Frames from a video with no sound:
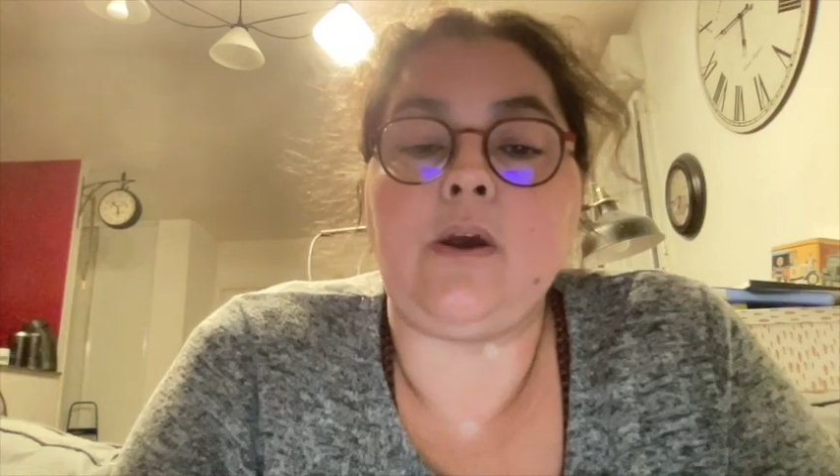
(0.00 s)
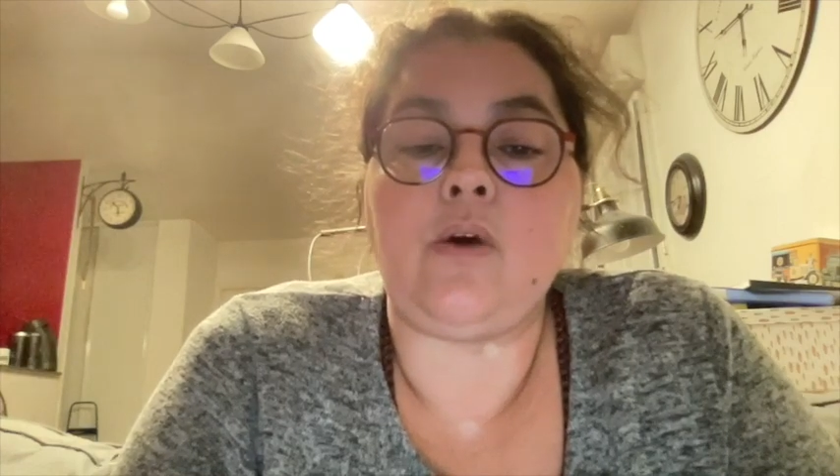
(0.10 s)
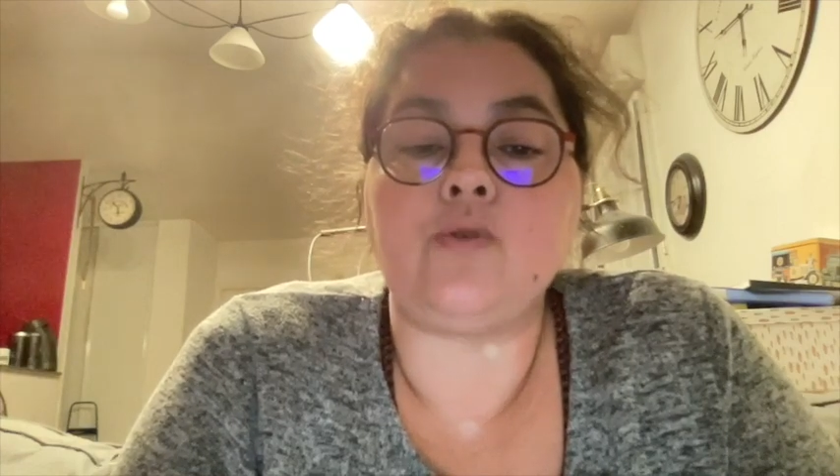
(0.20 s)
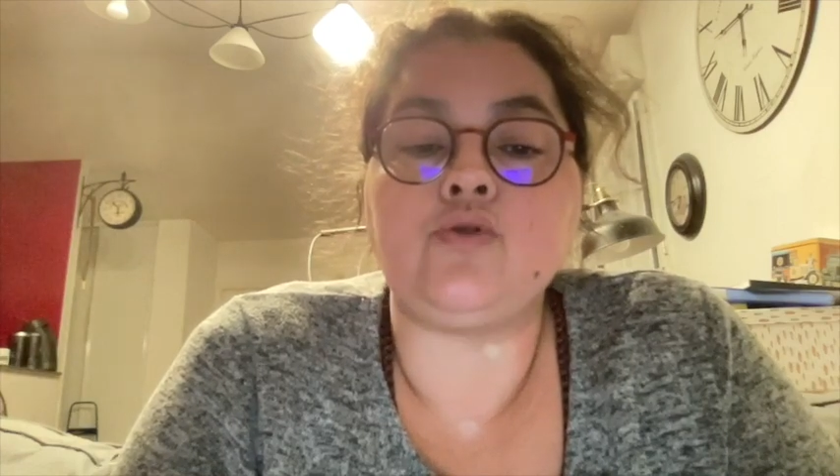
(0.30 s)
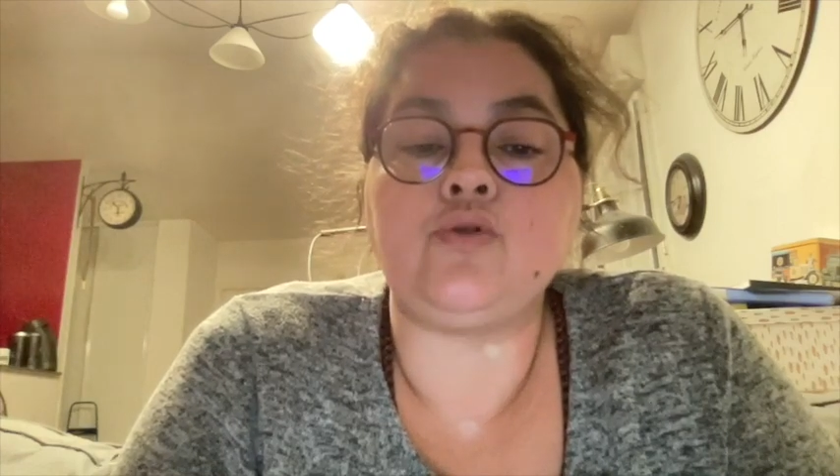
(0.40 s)

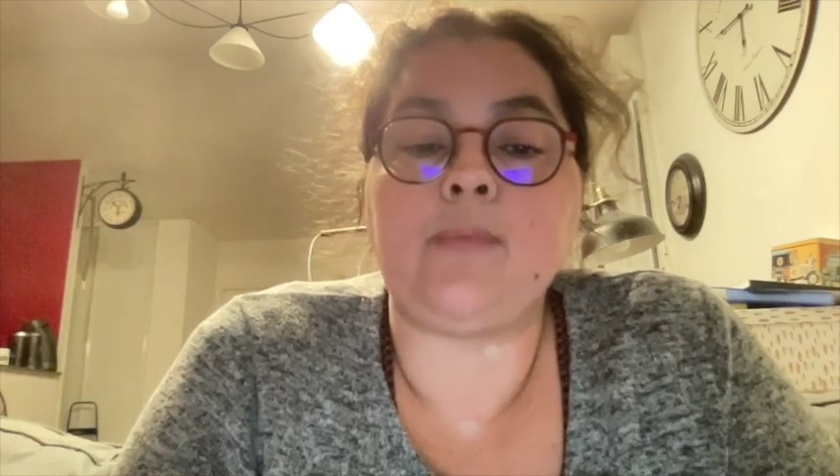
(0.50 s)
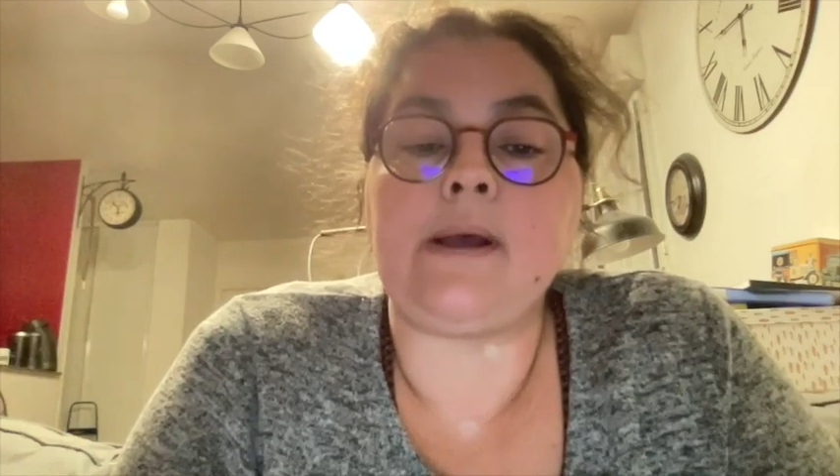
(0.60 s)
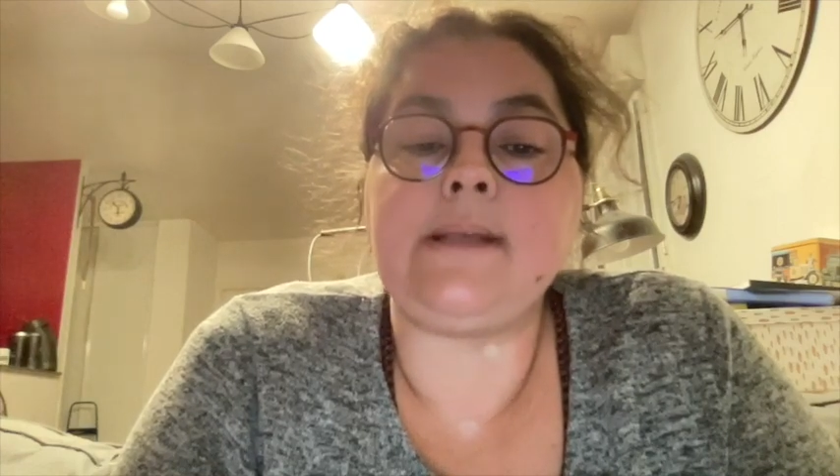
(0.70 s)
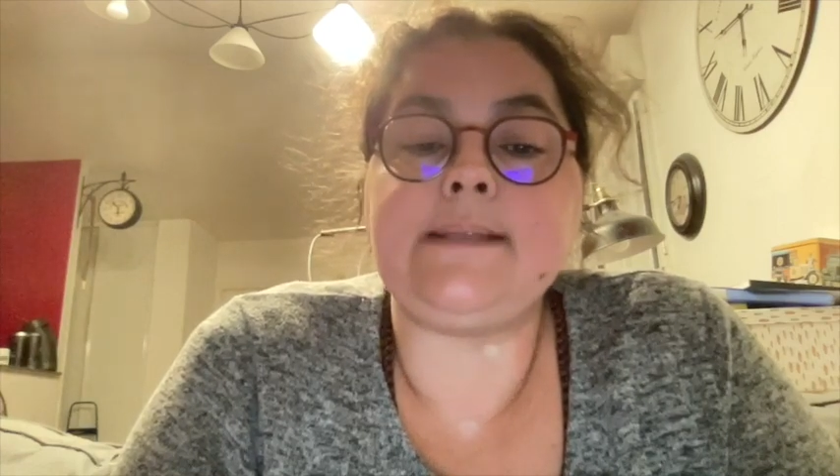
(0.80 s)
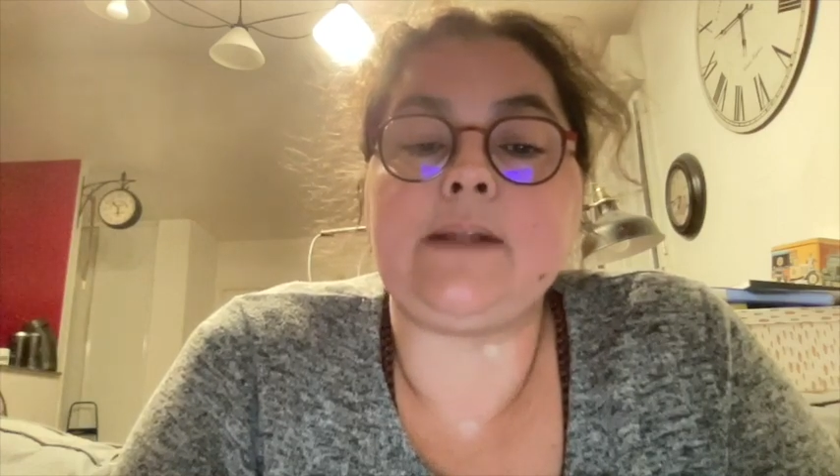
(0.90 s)
En
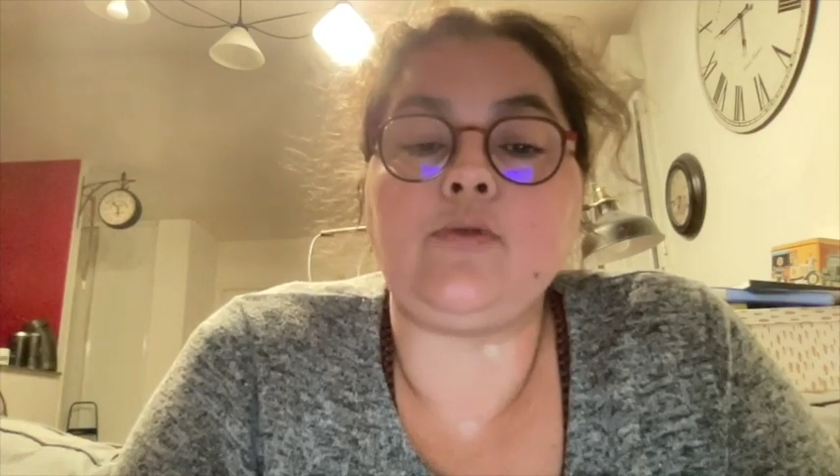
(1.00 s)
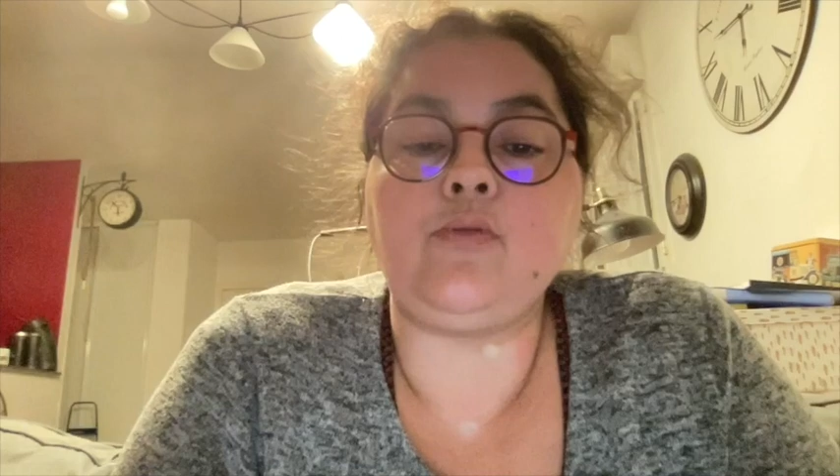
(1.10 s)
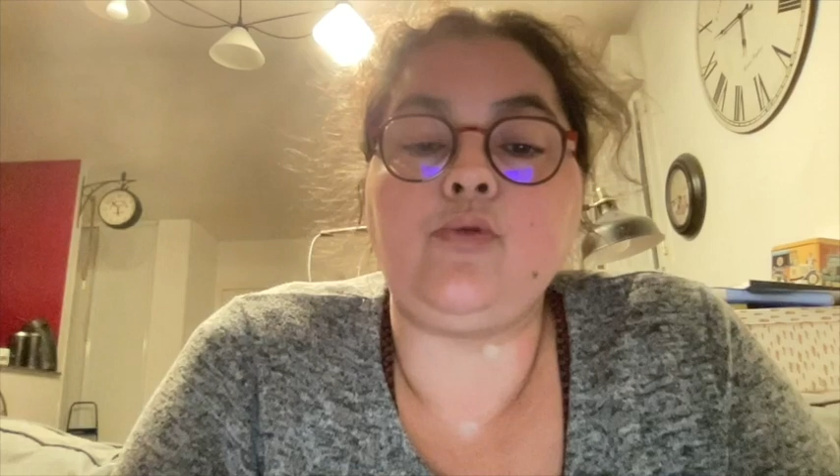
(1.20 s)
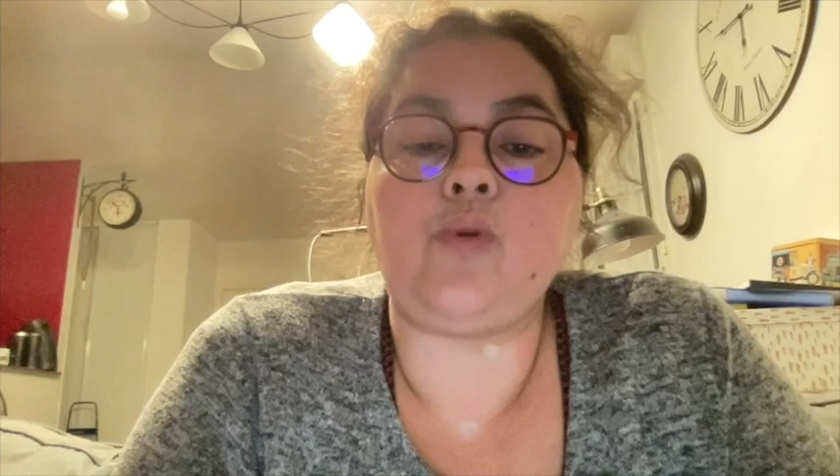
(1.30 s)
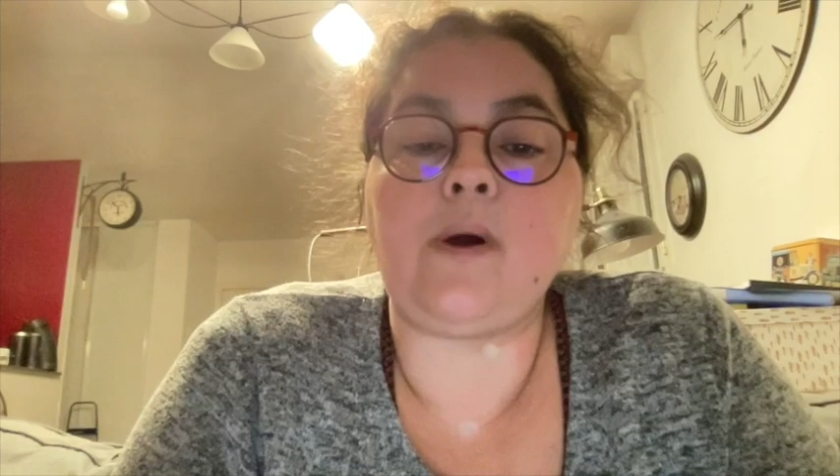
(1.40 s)
chemin, sa
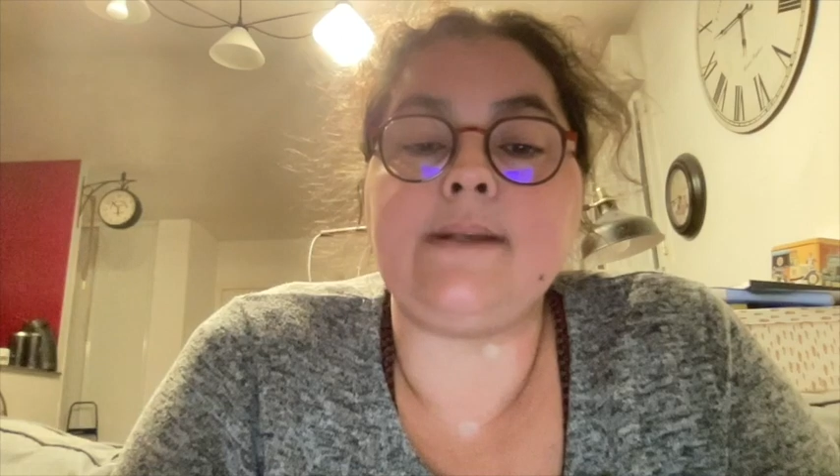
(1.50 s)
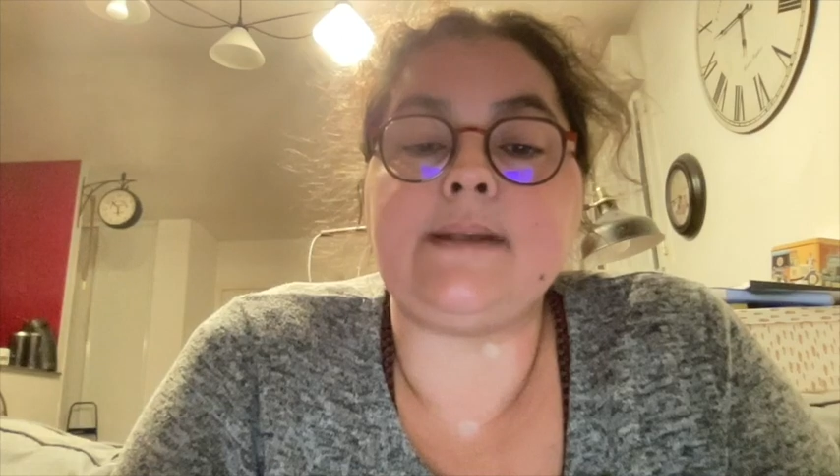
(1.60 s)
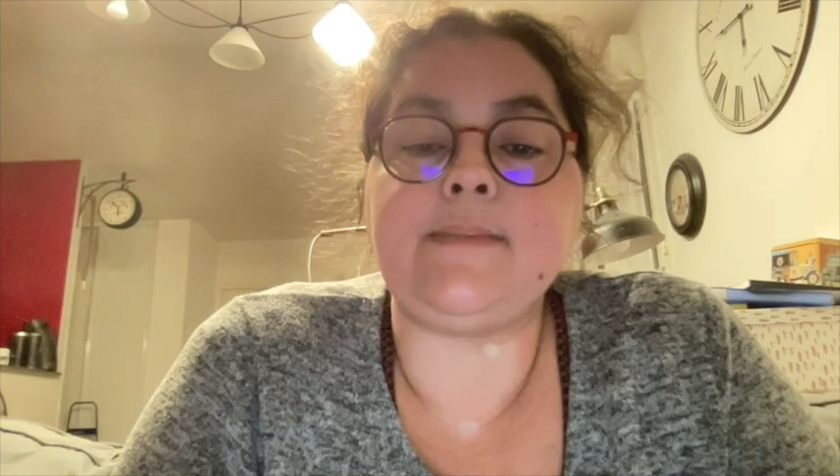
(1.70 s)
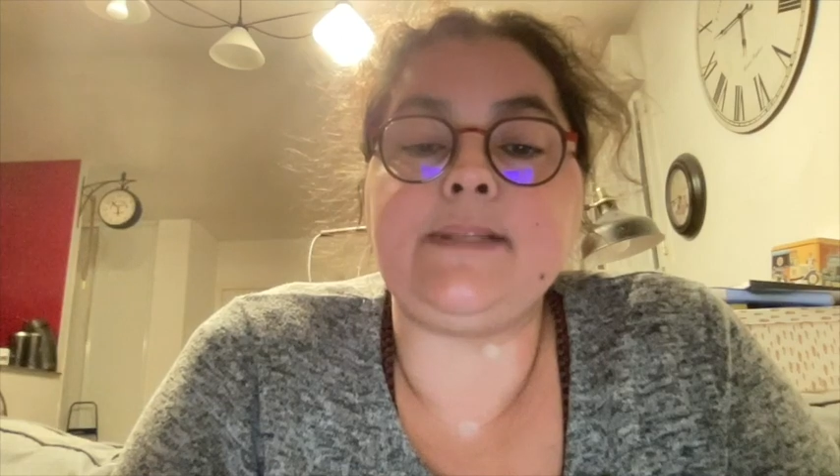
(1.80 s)
troupe croise un